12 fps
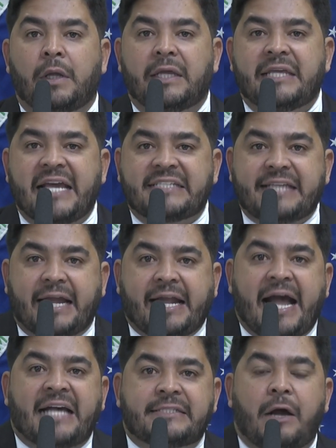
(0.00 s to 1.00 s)
E essa
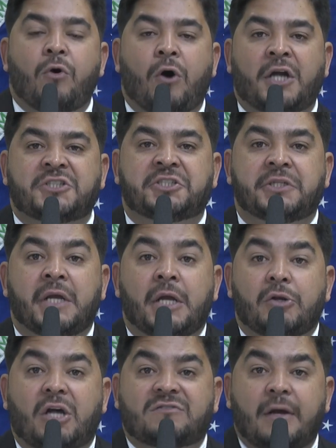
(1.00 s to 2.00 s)
casa hoje,
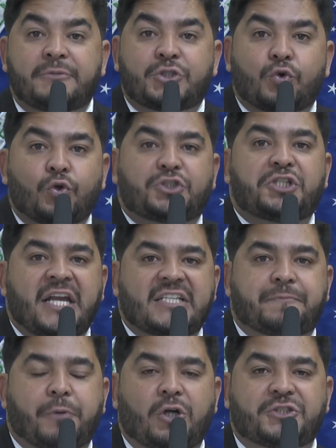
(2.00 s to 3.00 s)
nós vamos discutir
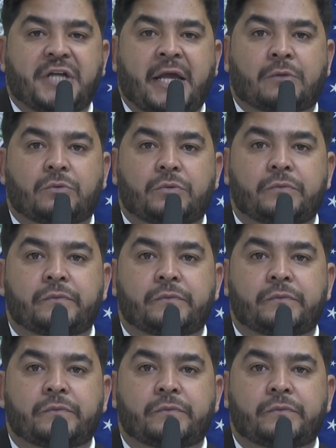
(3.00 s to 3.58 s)
esse projeto.